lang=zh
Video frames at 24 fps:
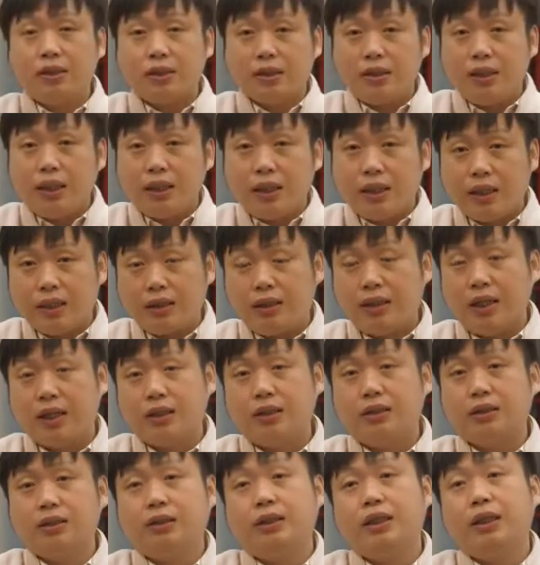践了很长
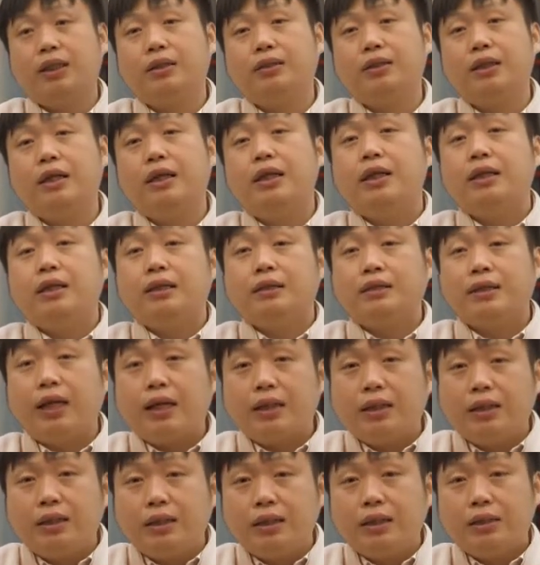时间，但
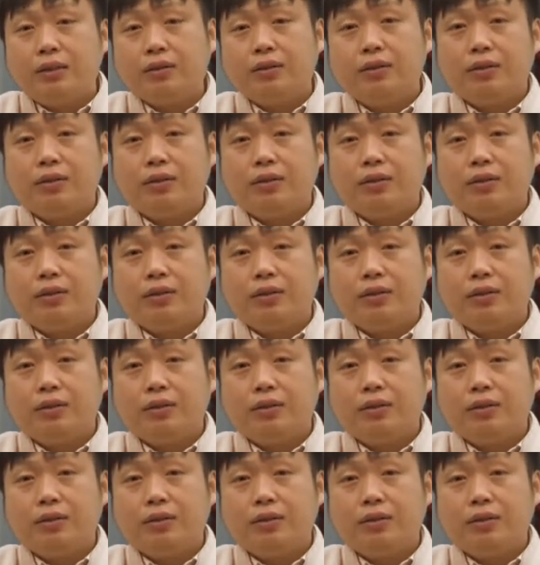是